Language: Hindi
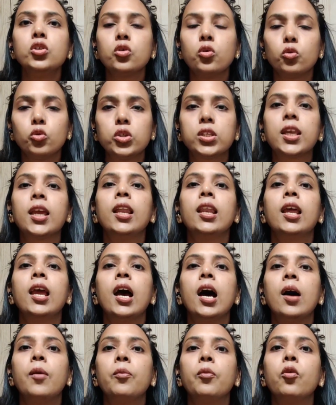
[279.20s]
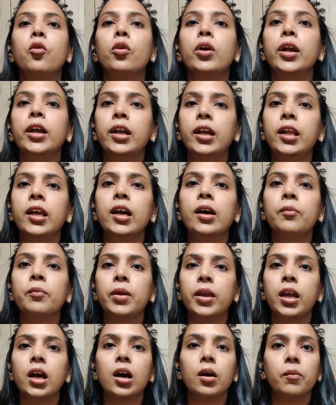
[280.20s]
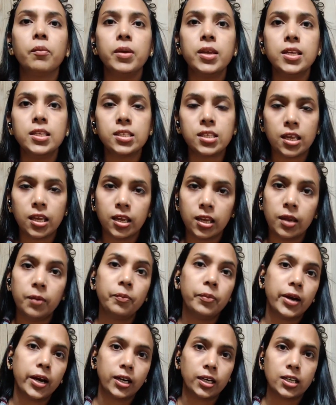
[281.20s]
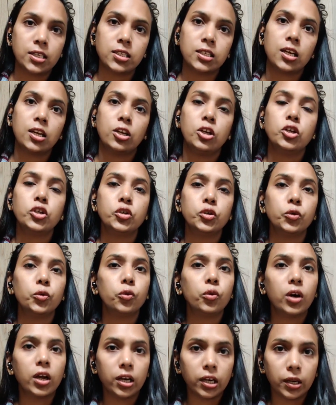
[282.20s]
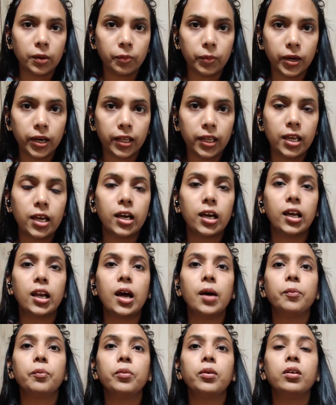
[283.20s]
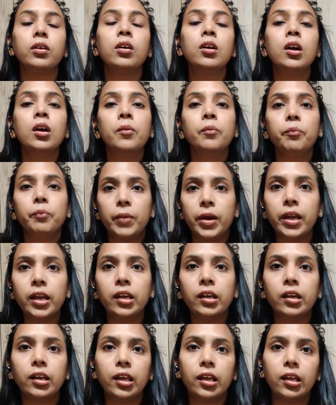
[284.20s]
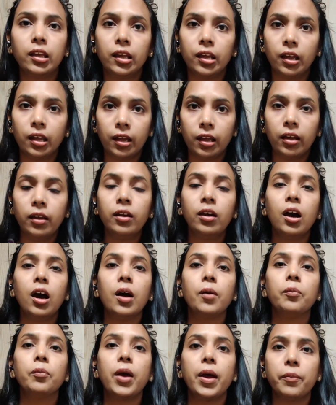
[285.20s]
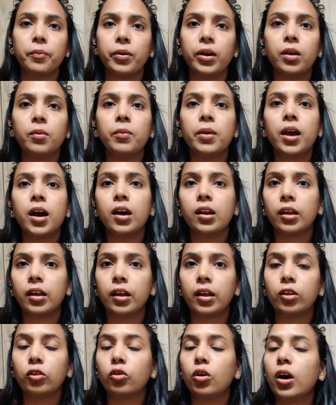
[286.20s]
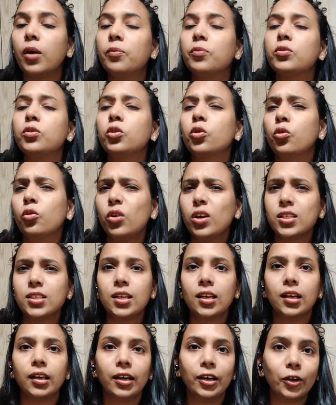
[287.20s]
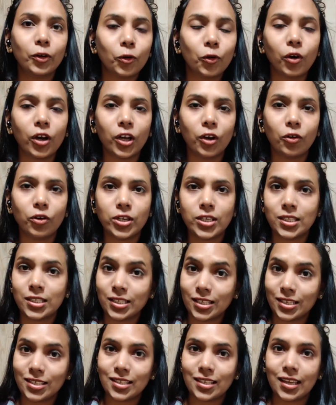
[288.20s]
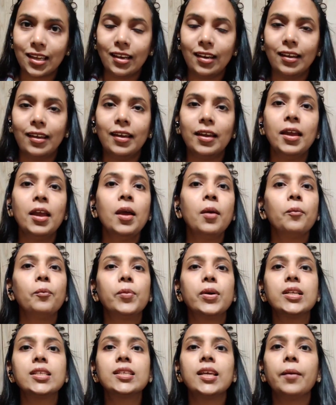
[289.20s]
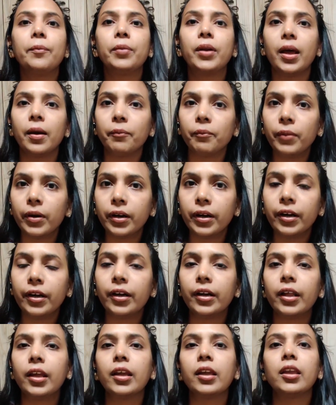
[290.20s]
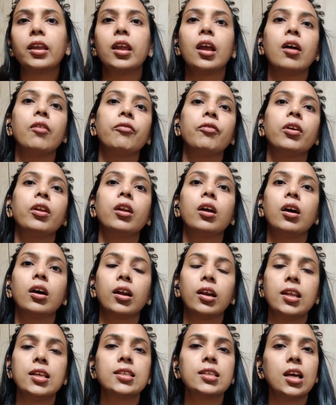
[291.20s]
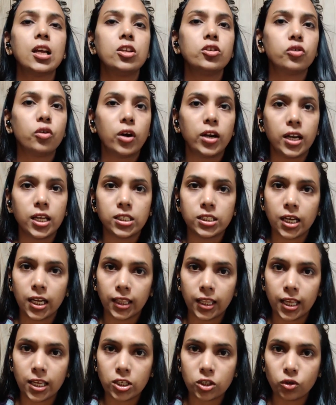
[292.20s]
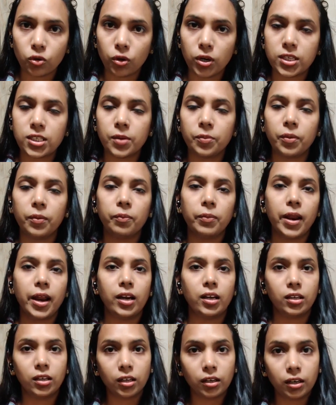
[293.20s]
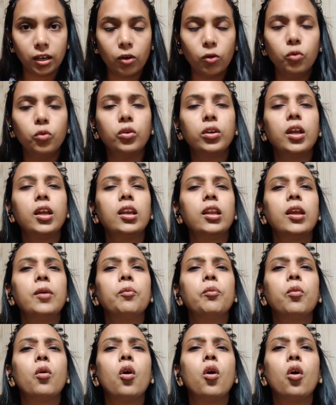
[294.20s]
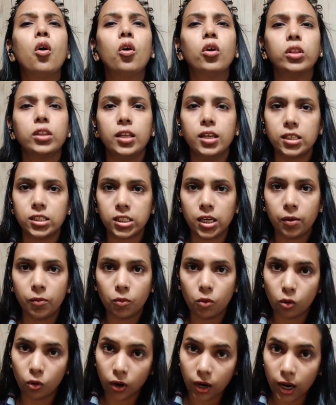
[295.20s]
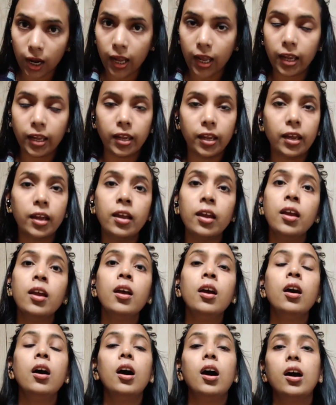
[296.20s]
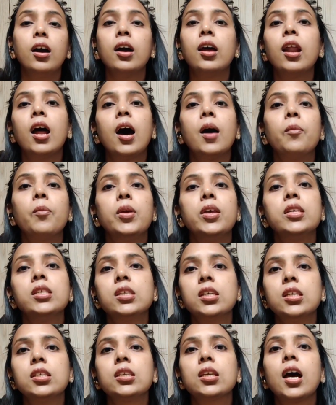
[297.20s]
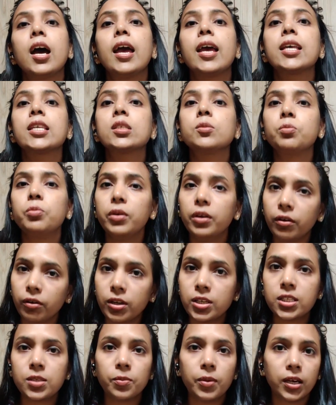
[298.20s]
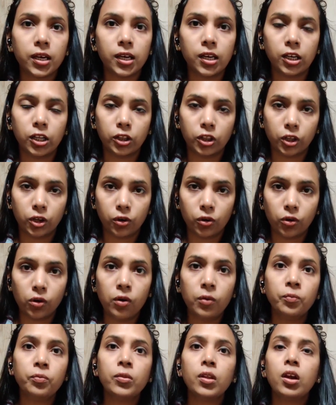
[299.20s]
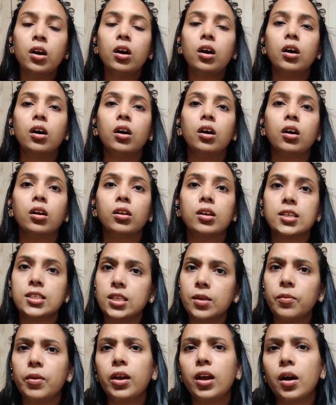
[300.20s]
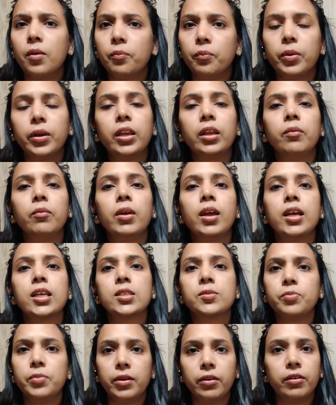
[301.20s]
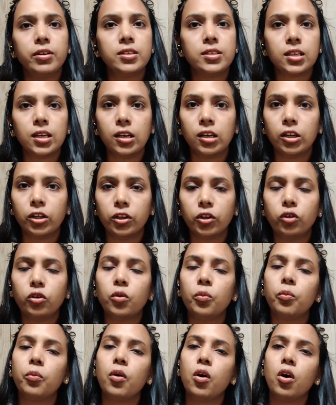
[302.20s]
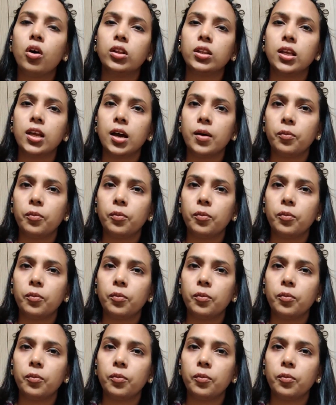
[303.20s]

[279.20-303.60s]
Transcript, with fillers: सो so, उसके लिए आपको इंडिया में अभी से ही प्रैक्टिस करनी शुरू करनी पड़ेगी अगर आप मई इनटेक के हैं आप अप्रैल में आ रहे हैं तो आप थोड़ा सा लेट हो गए हो इस चीज़ के लिए बट सितंबर इनटेक या फिर अगले साल जो आना चाहते हैं स्टूडेंट्स अभी प्लान कर रहे हैं उनके लिए बहुत ही अच्छा मौका है ये अगर आप इस चीज़ का एक्सपीरियंस भी ले लेते हो किसी भी कंपनी में एक्सपीरियंस ले लेते हो तो बहुत ही